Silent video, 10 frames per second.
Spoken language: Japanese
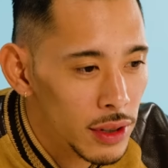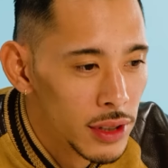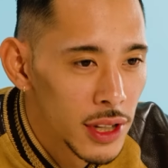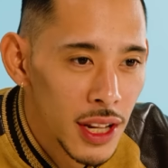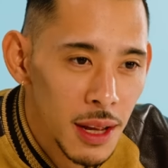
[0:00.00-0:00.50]

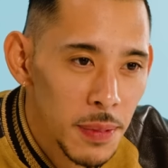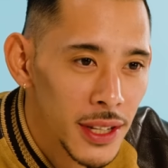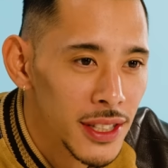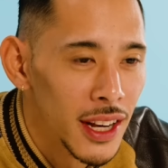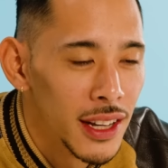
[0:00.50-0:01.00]

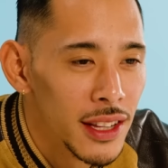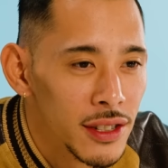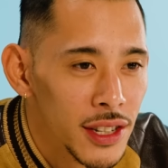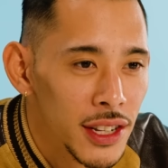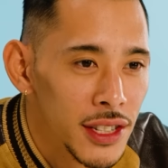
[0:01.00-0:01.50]
スキニーパンツ履いて
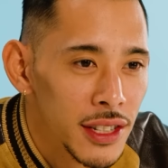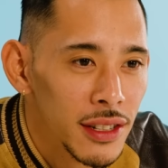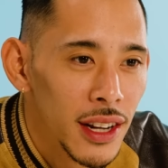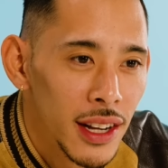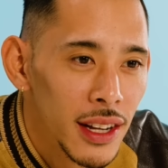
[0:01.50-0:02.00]
るジェシー
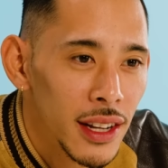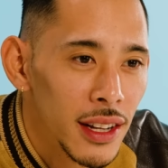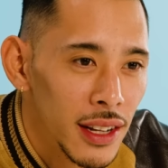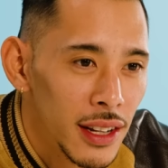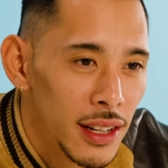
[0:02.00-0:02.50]
ぐらい
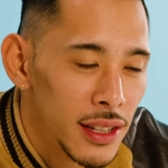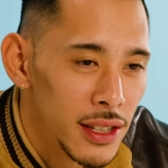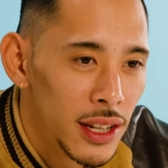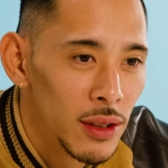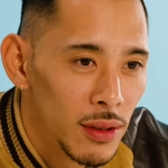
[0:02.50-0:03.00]

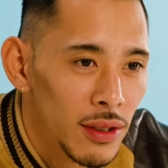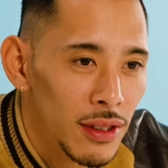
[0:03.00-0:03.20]
邪道